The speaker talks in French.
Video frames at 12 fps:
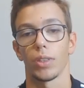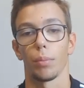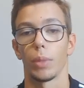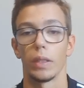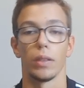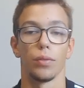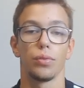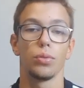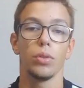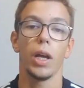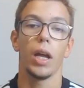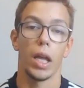pas, été
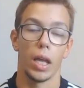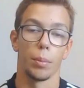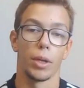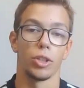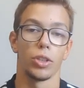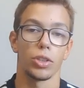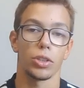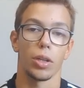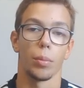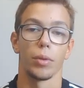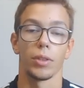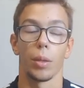fou. Et Matic
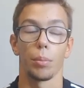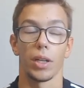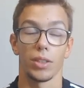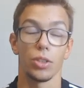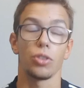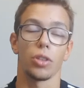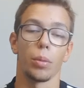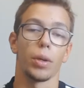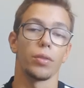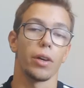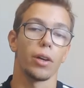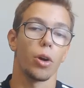n'a pas
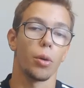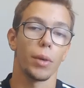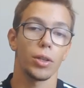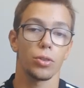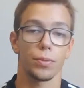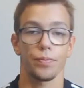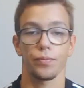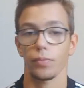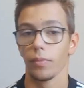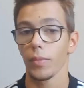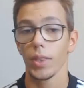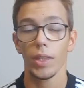fait un grand match.
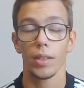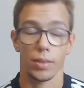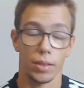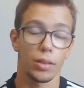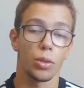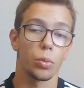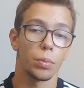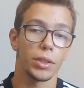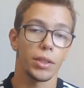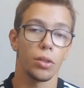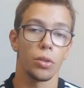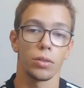C'était
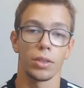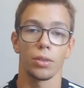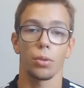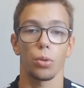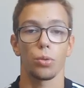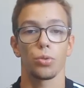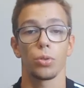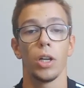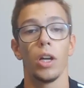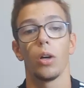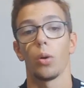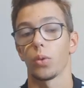compliqué dans le secteur de jeu.
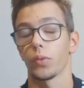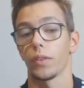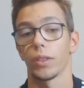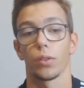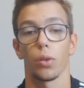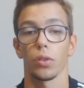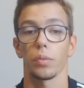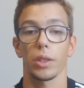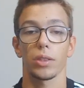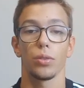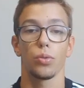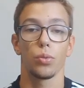On se faisait
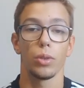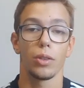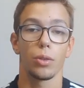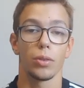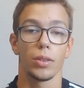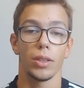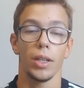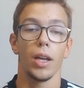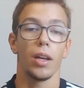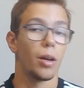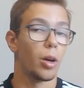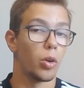transpercer de tous les côtés.
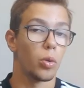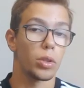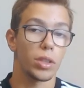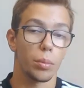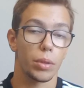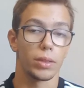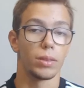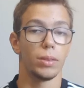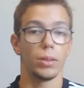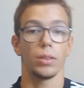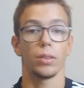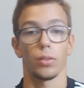Euh, aucun
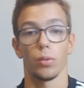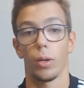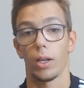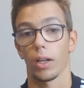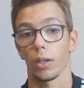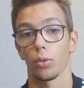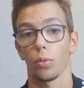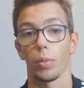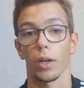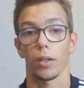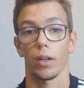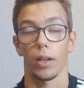pressing, à, la
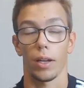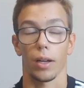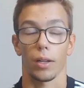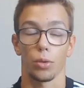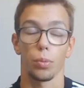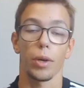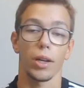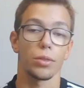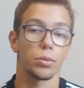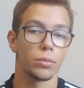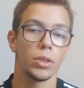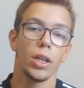
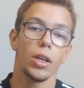récupération,